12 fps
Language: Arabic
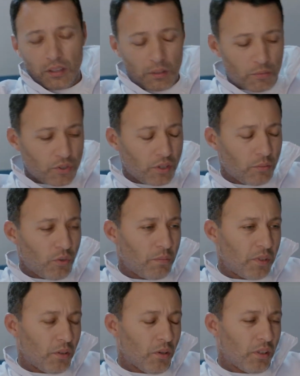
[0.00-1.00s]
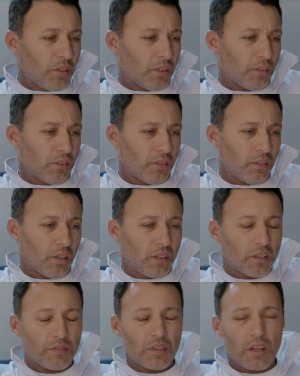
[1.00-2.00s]
لكن مش ده المهم دلوقتي
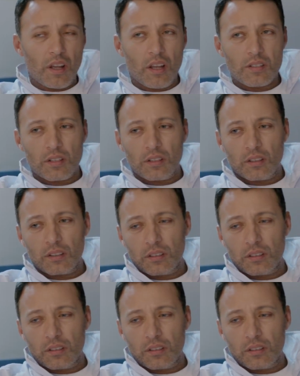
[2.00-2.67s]
خلينا في اللي هيحصل